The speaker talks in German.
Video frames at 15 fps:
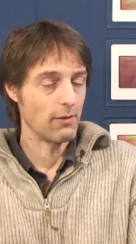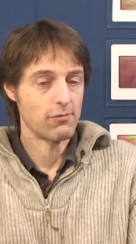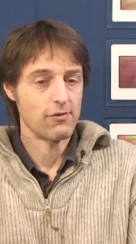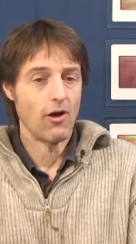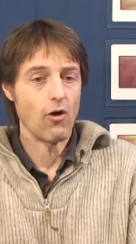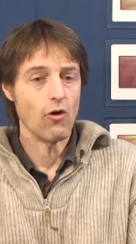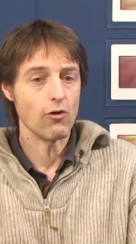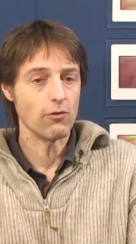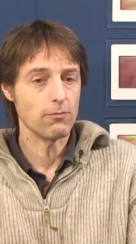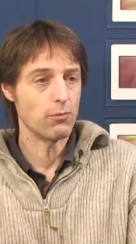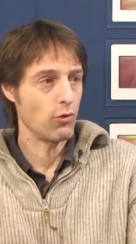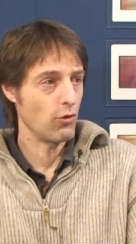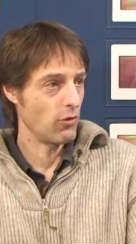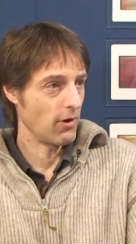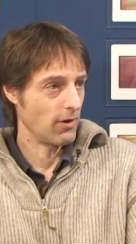habe es auch
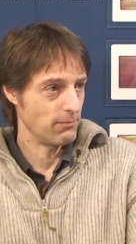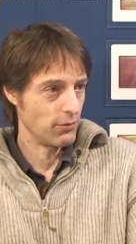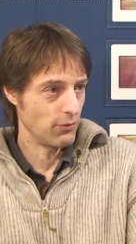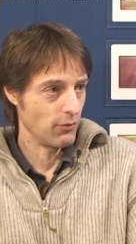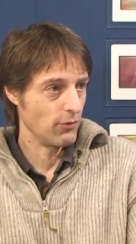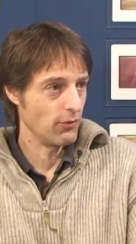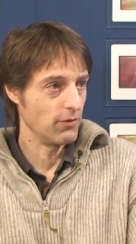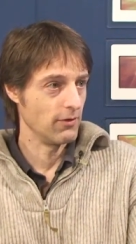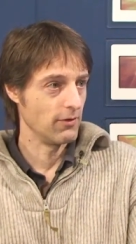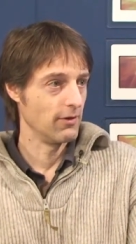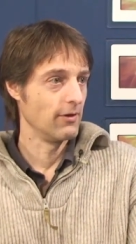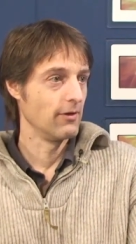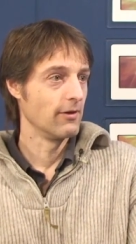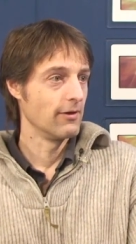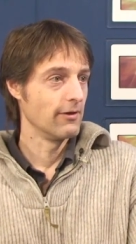peu à peu
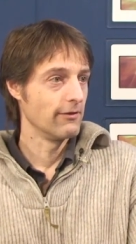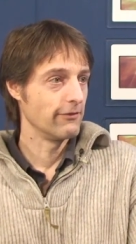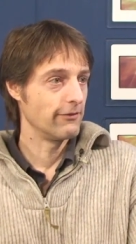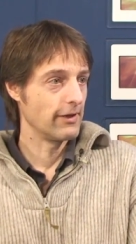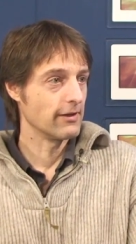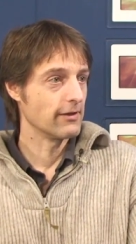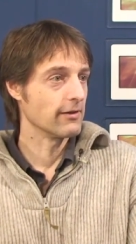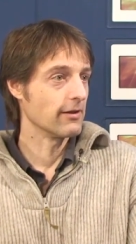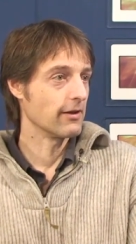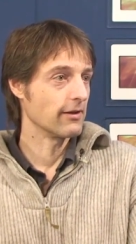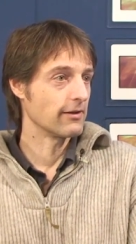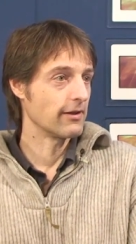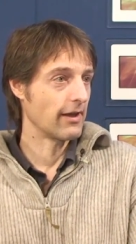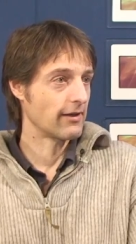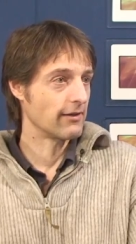finden,
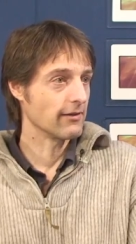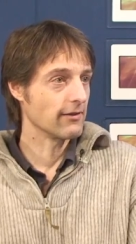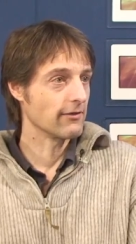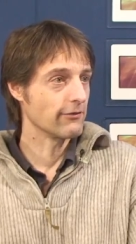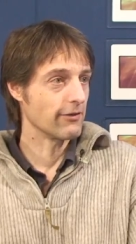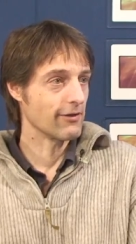entdecken,